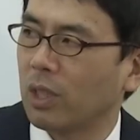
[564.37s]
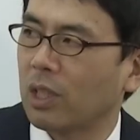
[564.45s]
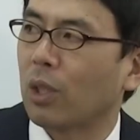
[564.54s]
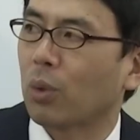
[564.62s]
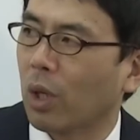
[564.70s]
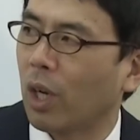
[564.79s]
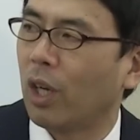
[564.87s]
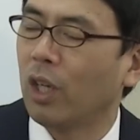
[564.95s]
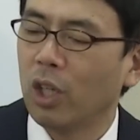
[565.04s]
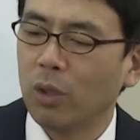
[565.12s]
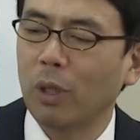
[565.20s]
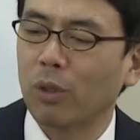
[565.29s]
したりとか、
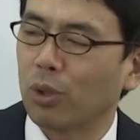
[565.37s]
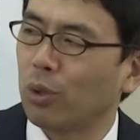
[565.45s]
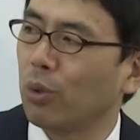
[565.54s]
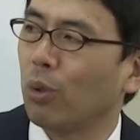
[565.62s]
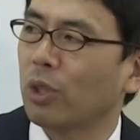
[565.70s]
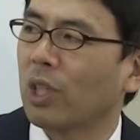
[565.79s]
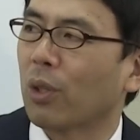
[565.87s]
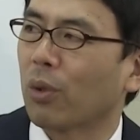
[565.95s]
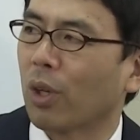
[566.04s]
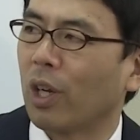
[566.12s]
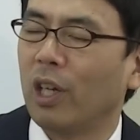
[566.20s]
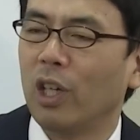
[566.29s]
うまく誘導したり
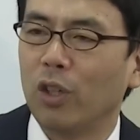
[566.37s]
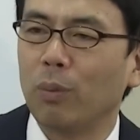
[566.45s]
とか、